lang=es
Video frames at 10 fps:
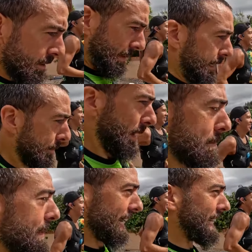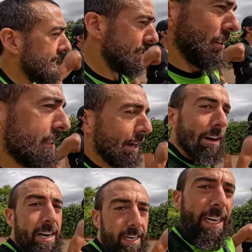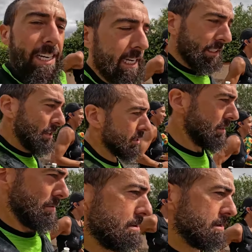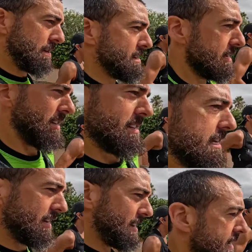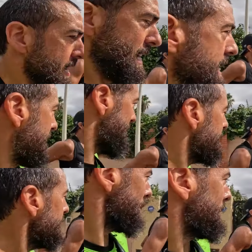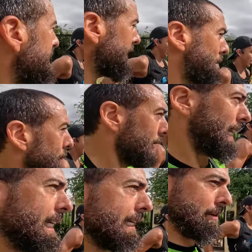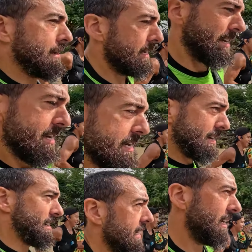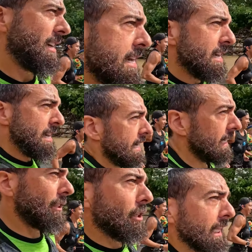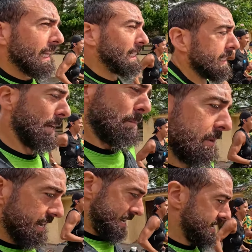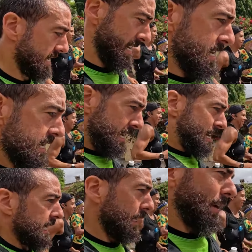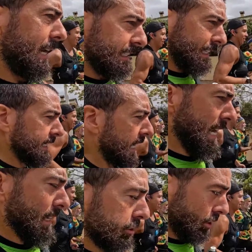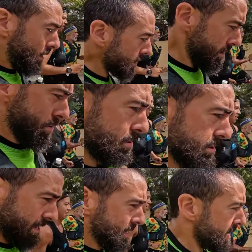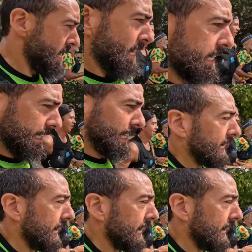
Me Menos mal que Indio está ahora en el gimnasio haciendo pesas porque esto te destempla. Igual estás ahí al sol, que te